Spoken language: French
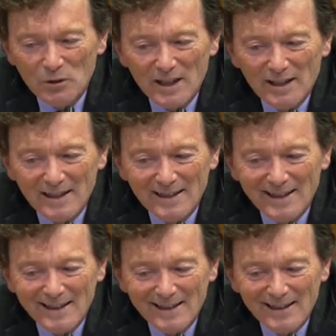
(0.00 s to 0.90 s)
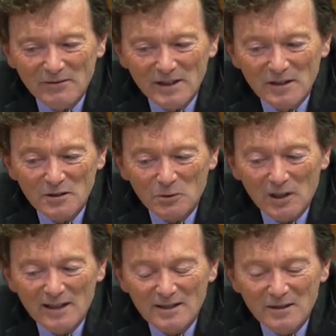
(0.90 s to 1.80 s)
Donc une des,
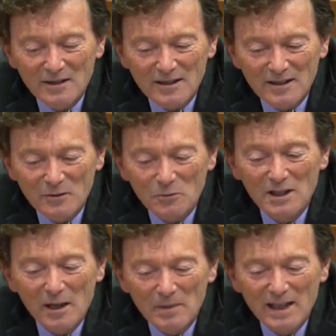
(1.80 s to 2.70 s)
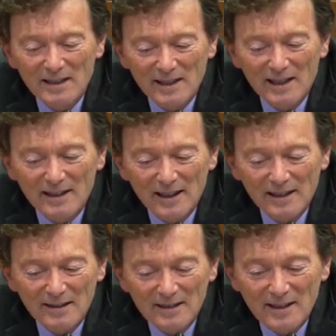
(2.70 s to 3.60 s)
définitions de l'incendie soutenabilité
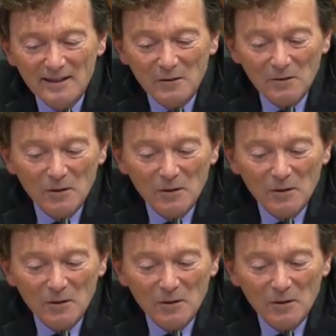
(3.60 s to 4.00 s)
de la dette,